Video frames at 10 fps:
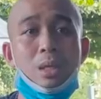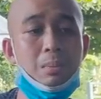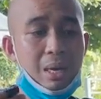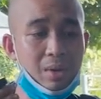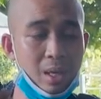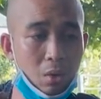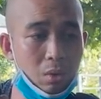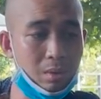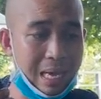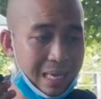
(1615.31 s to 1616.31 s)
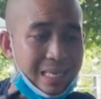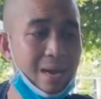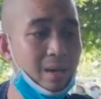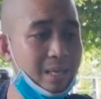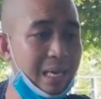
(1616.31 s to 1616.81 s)
nhưng mà ví dụ tại
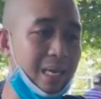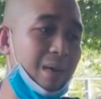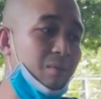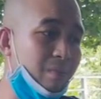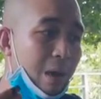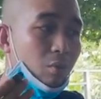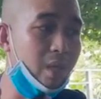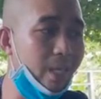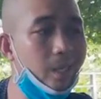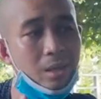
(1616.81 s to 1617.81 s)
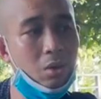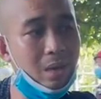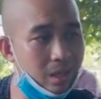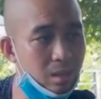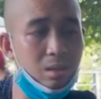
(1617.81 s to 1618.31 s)
sao là vậy là đầu tiên dính
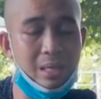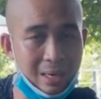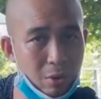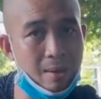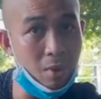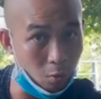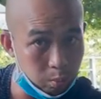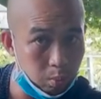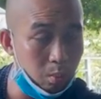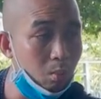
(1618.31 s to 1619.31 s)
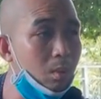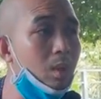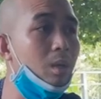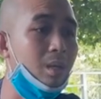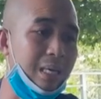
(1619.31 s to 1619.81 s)
vô là cái sườn sẽ ảnh quá một
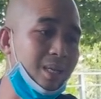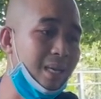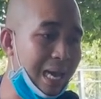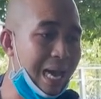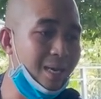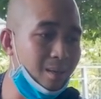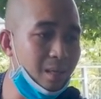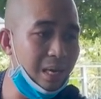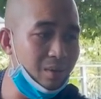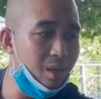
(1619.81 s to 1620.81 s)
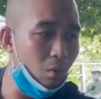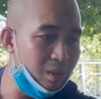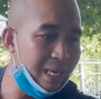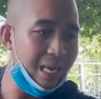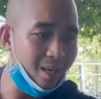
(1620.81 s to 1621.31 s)
cái thứ hai nữa là ví
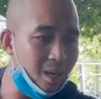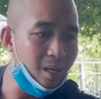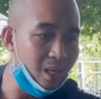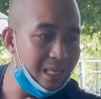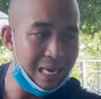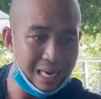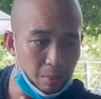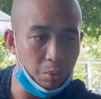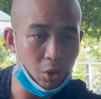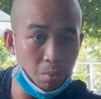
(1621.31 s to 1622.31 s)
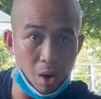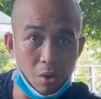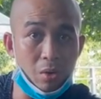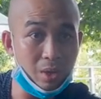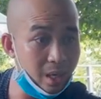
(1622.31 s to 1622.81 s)
dụ xe ảnh có thể xài lại một số
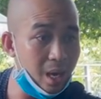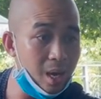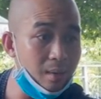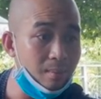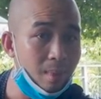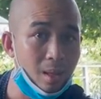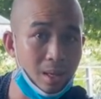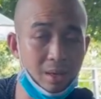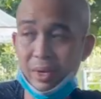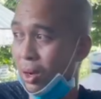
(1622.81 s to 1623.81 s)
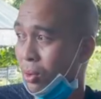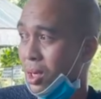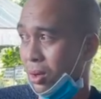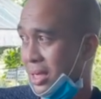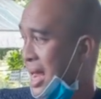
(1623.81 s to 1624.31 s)
món một gì đó như ví dụ như hồi